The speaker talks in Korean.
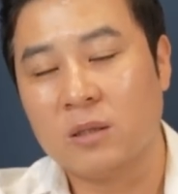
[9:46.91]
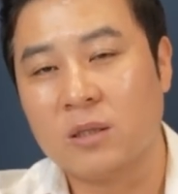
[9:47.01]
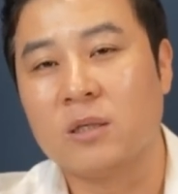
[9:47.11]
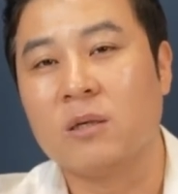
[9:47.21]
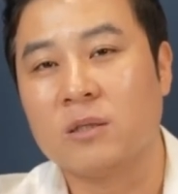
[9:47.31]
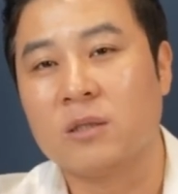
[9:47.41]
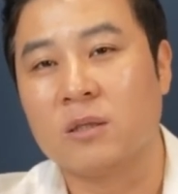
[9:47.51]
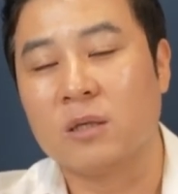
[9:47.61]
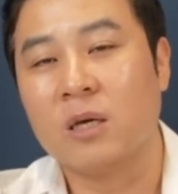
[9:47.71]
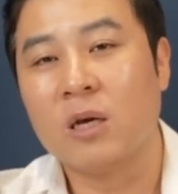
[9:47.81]

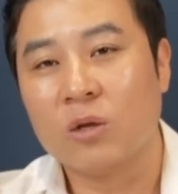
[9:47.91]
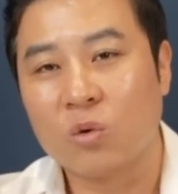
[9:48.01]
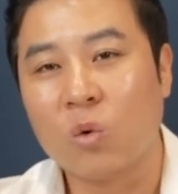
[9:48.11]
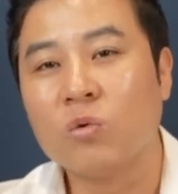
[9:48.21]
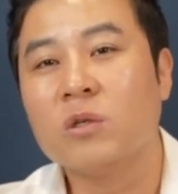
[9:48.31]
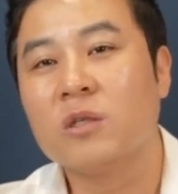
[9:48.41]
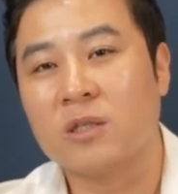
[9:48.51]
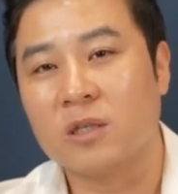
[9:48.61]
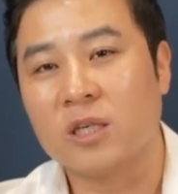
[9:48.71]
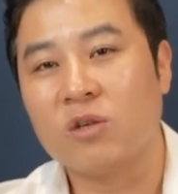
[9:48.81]
그것은
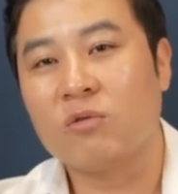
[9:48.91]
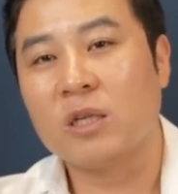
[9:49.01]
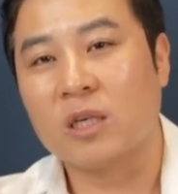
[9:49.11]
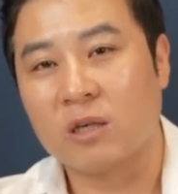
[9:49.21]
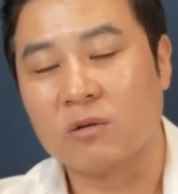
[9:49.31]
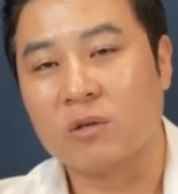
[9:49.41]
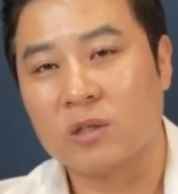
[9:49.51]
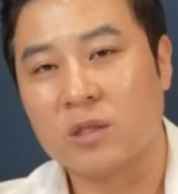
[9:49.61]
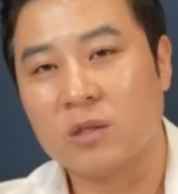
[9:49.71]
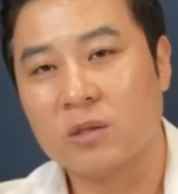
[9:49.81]
돈그릇을 키우란
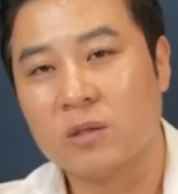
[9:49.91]
얘기였거든요.